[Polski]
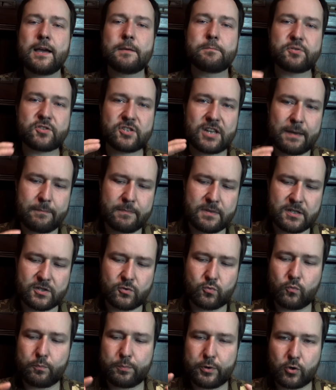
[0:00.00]

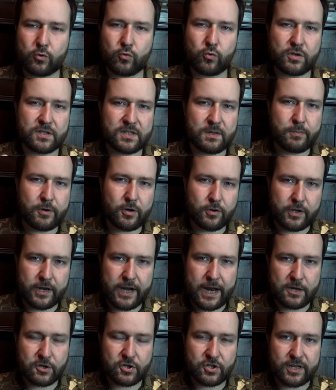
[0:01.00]
przemysł produkcji broni
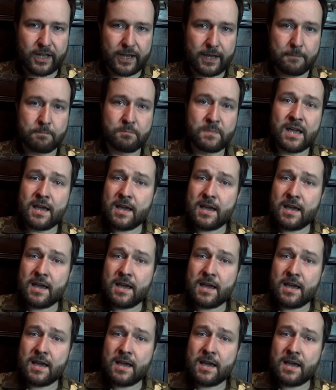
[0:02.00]
ręcznej.